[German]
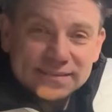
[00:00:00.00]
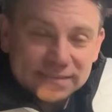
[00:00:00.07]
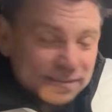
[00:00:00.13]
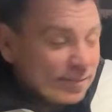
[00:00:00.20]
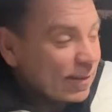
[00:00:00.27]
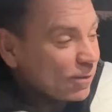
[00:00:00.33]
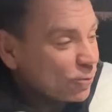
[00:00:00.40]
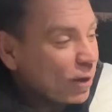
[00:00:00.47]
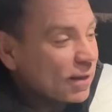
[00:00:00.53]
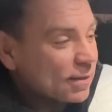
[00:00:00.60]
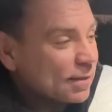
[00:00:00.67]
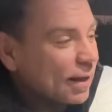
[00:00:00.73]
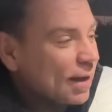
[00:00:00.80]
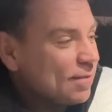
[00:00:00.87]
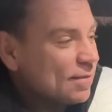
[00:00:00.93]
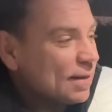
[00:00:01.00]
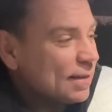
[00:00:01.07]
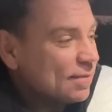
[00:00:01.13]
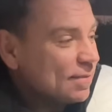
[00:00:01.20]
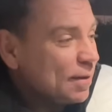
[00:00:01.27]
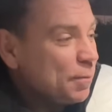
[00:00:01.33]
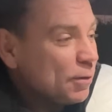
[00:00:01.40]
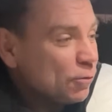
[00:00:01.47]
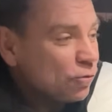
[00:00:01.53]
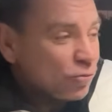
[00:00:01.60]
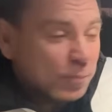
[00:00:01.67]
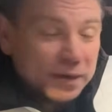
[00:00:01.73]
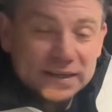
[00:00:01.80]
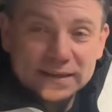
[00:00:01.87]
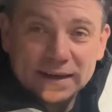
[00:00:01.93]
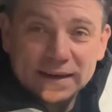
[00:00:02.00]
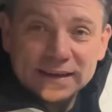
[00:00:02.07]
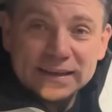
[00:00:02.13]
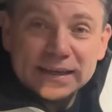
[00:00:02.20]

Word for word: 6.38 Uhr, vielleicht 10 Minuten später.